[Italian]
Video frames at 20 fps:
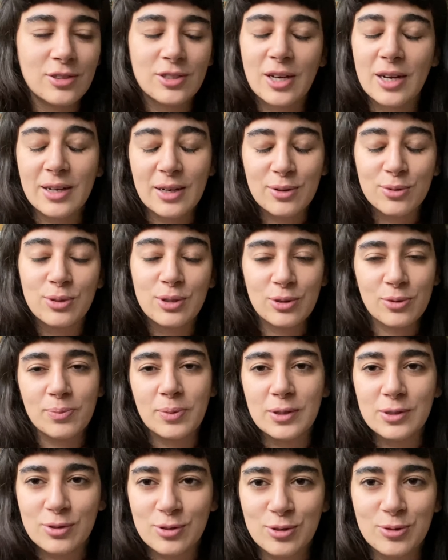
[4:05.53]
cioè a cui io
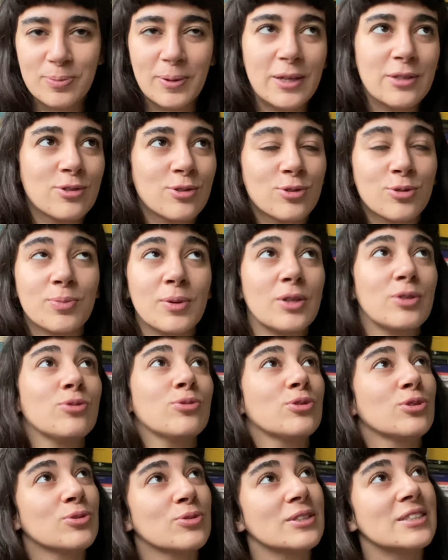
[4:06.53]
penso spesso,
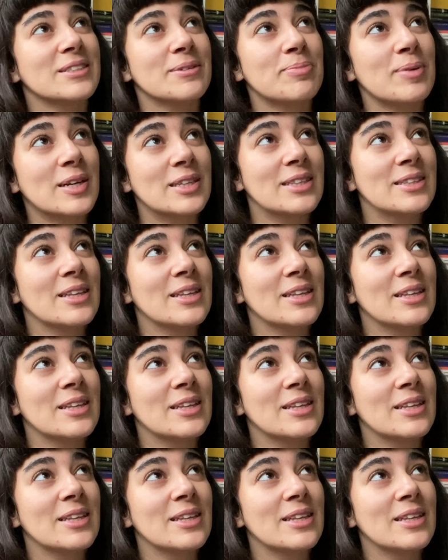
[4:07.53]
soprattutto in questa parte